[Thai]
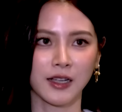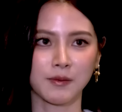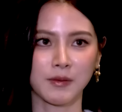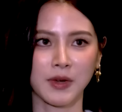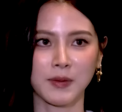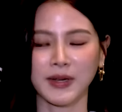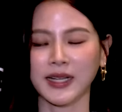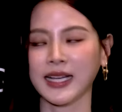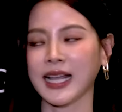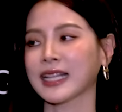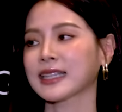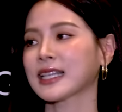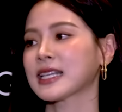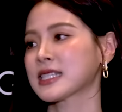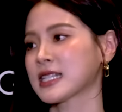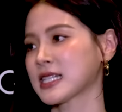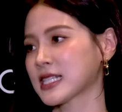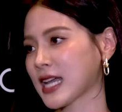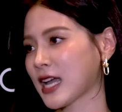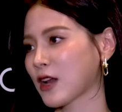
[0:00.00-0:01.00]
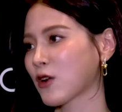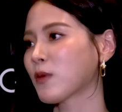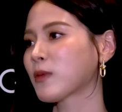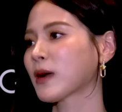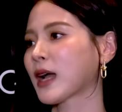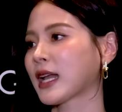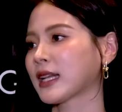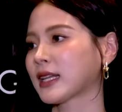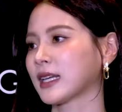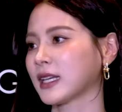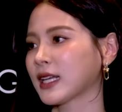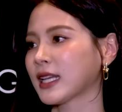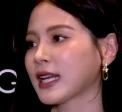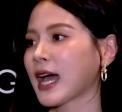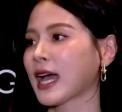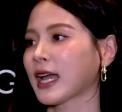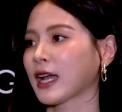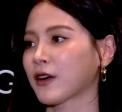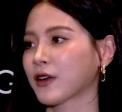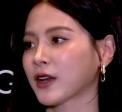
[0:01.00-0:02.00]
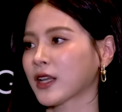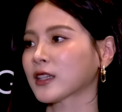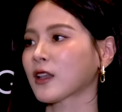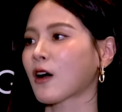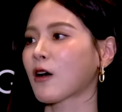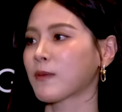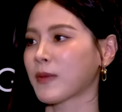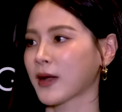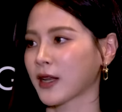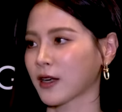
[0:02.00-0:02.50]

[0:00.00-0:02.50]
มันเป็นการตัดสินใจร่วมกันอย่างที่นายเขาได้ตอบไป